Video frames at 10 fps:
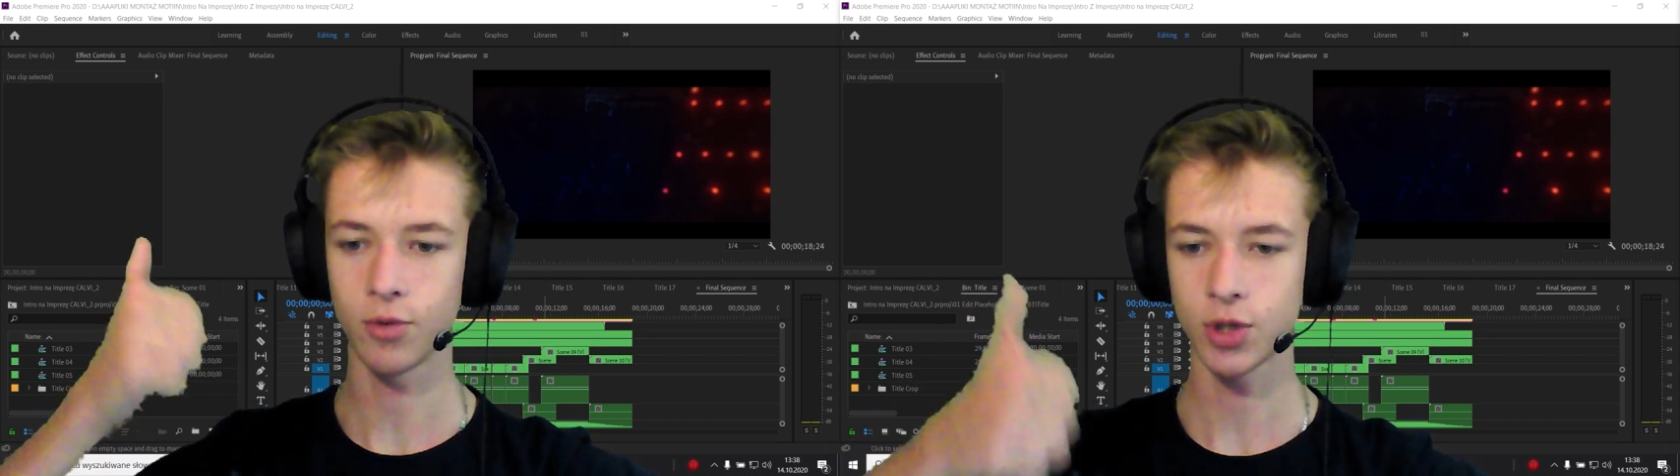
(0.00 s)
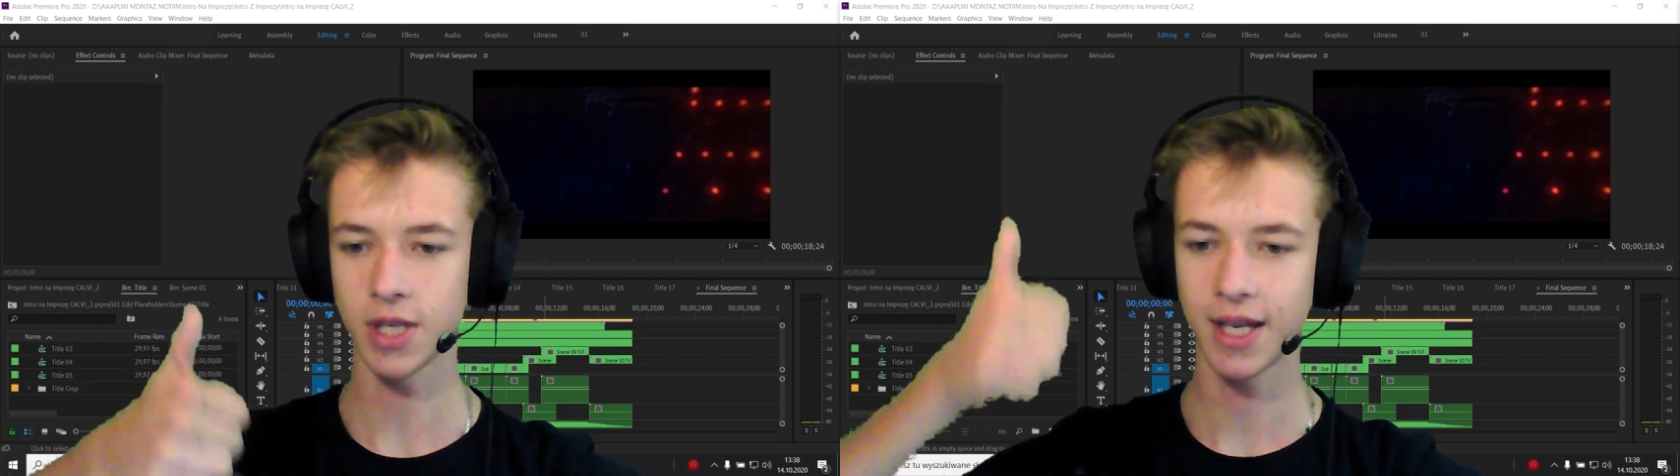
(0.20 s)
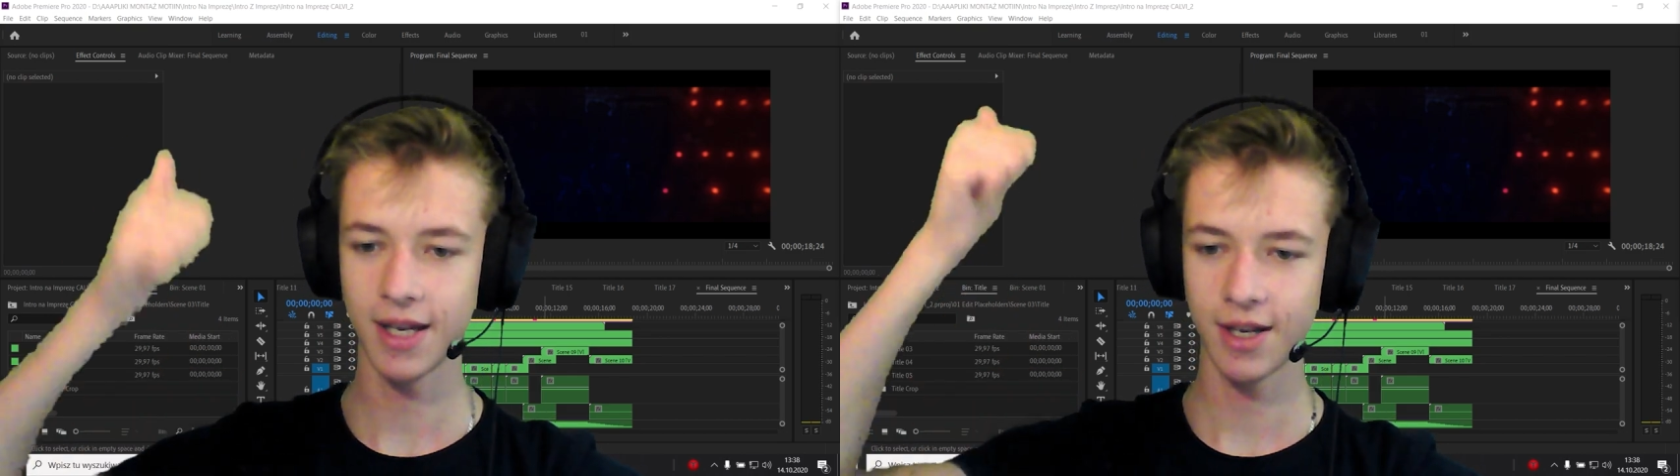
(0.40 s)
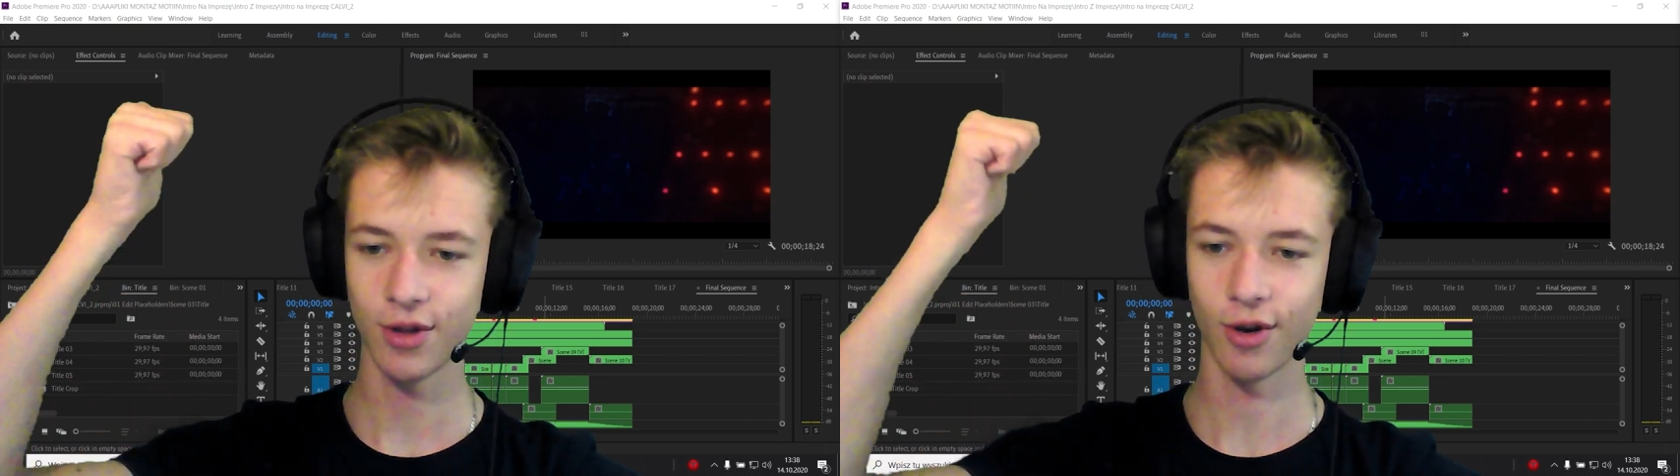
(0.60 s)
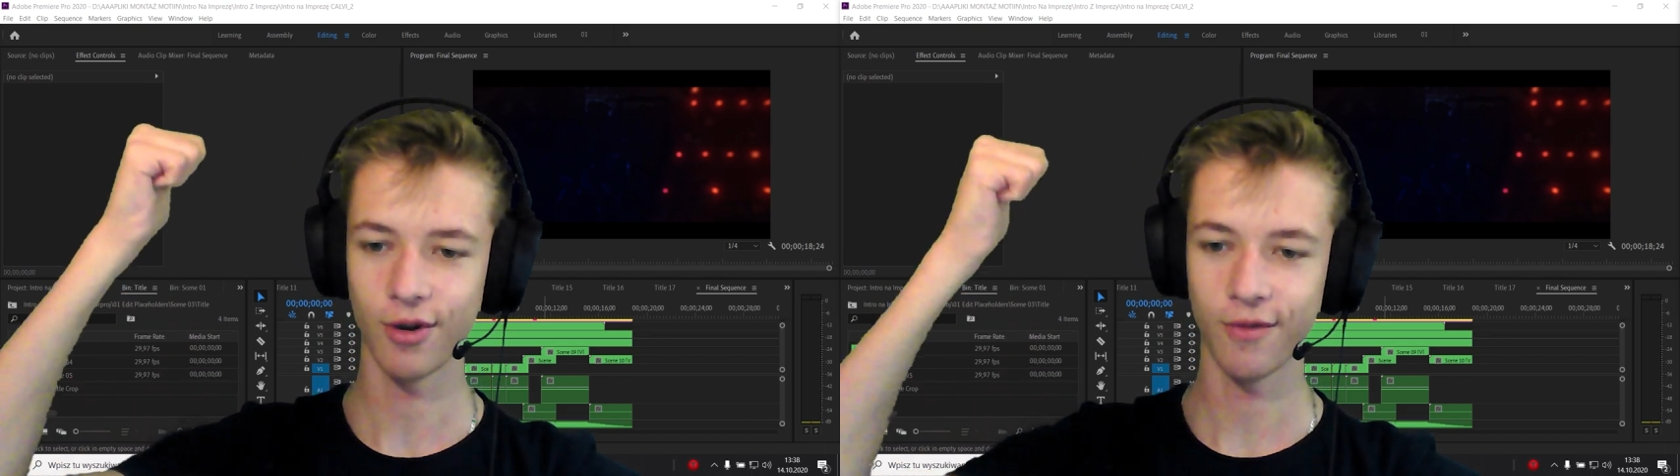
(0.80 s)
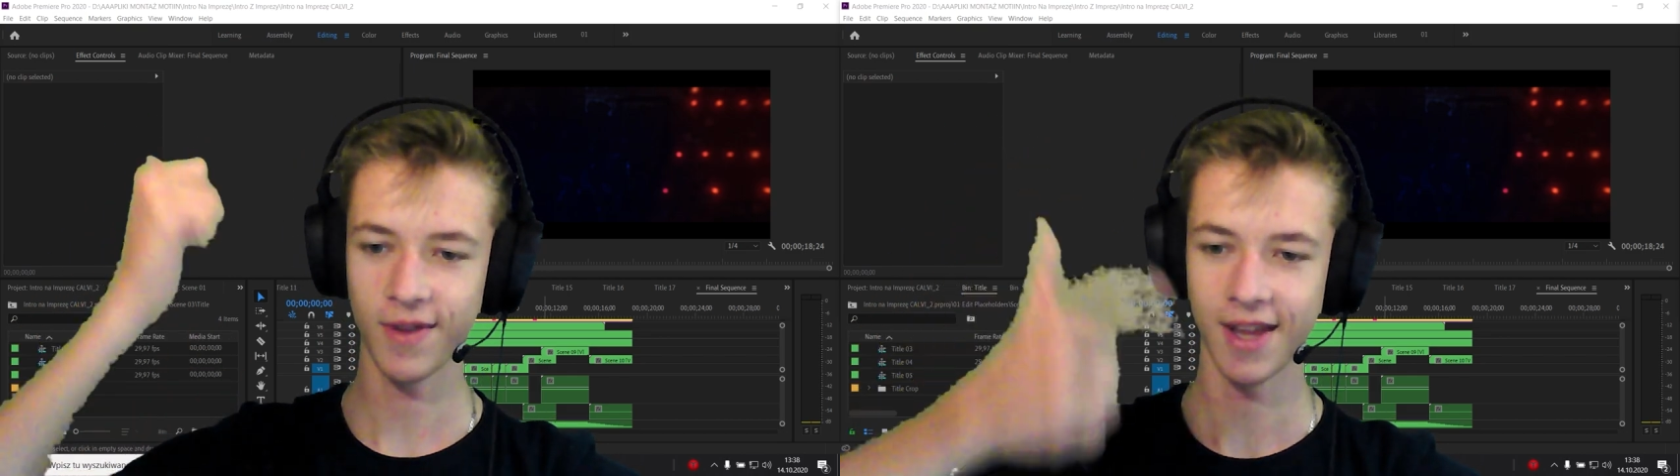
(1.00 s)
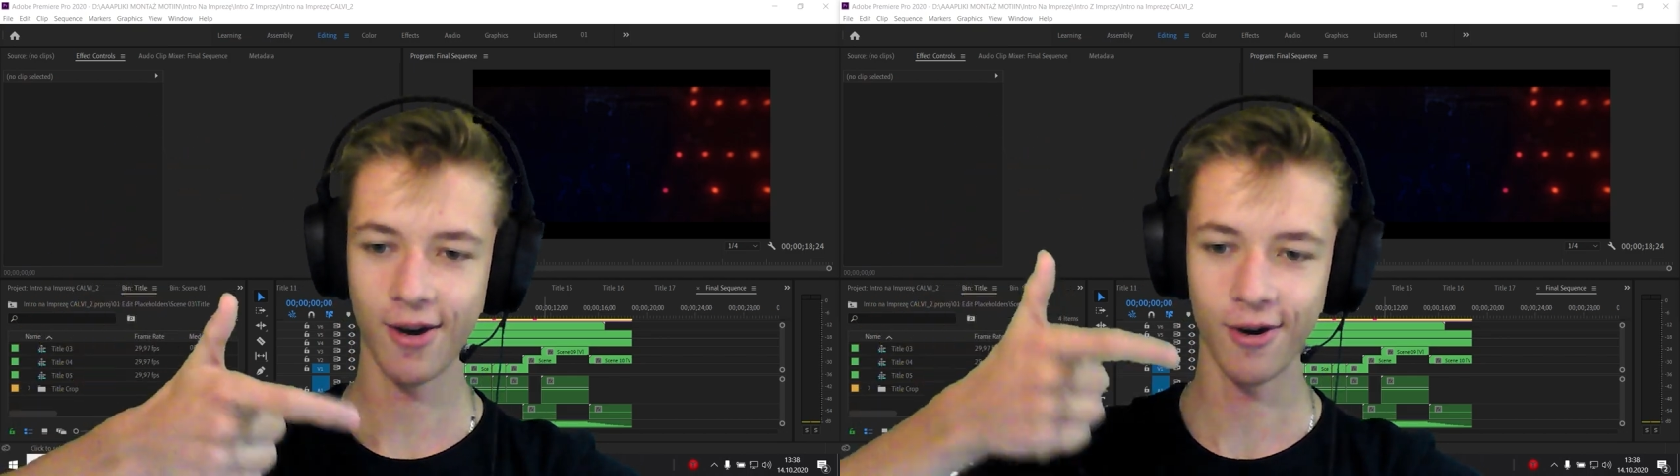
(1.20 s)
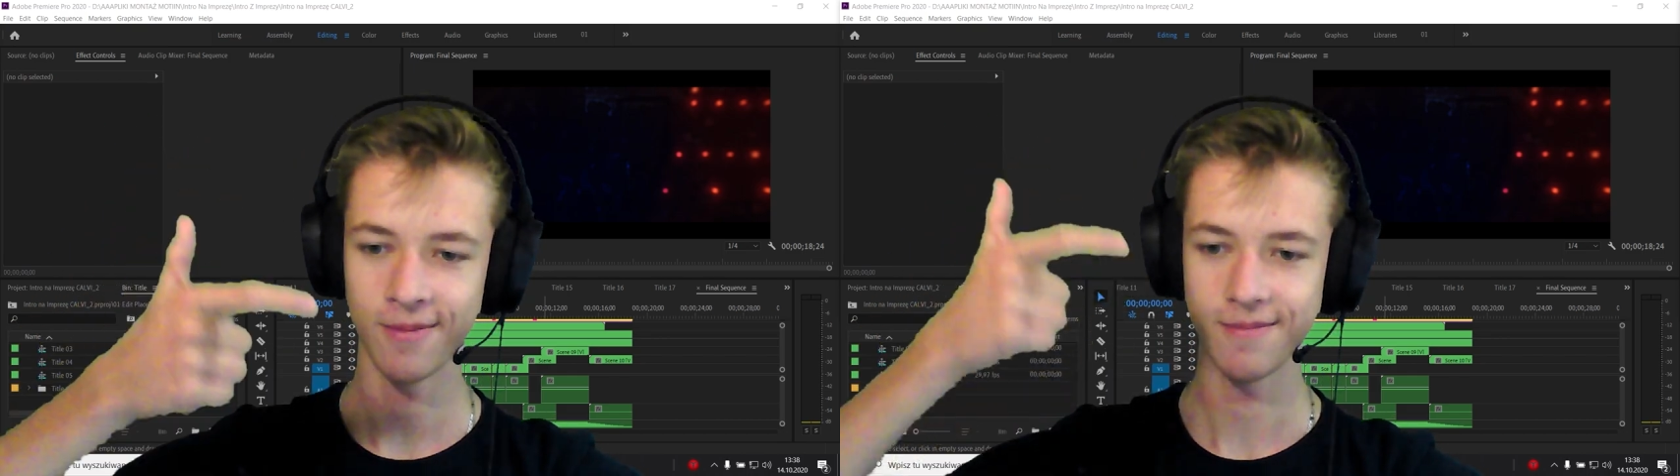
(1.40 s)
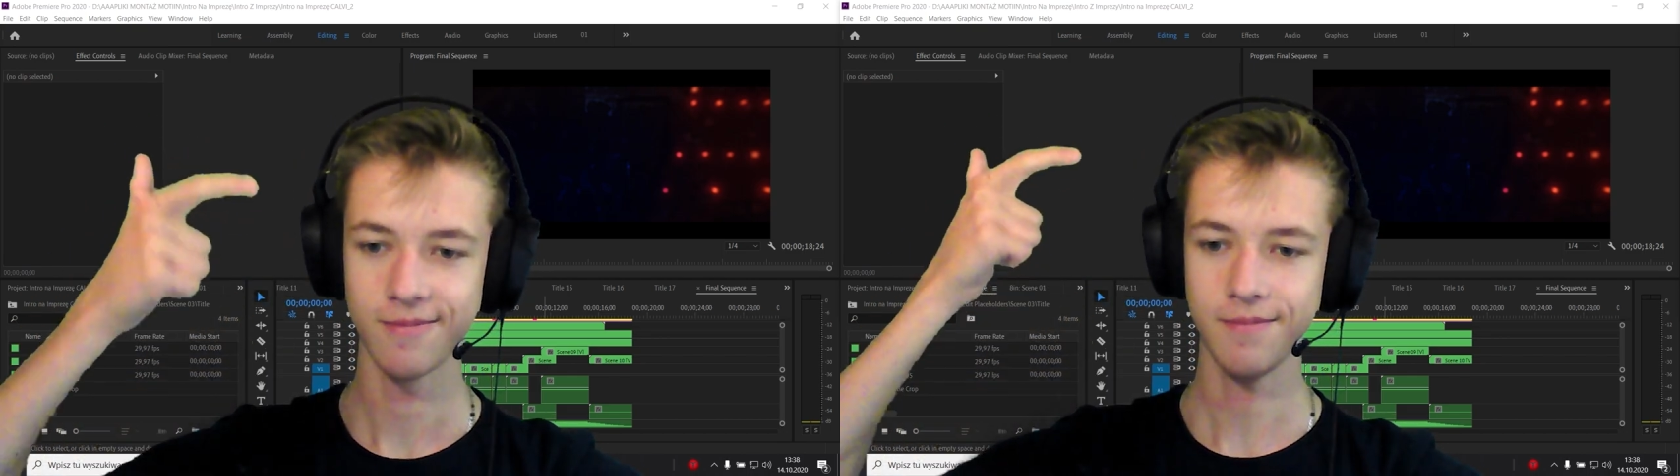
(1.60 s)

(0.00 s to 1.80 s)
muzyki, do wideo,